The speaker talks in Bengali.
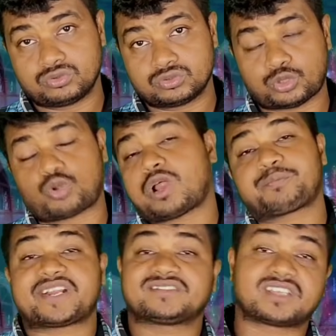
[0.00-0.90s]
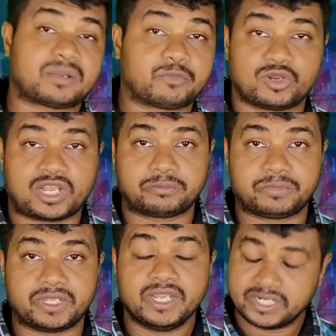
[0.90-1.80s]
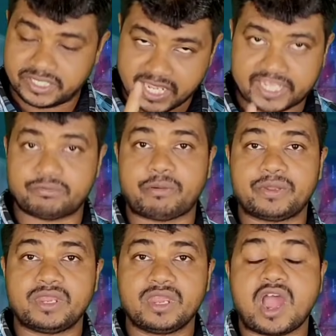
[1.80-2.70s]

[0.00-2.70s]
তখন আপনার কাছে কেমন লাগবে ঠিক একইভাবে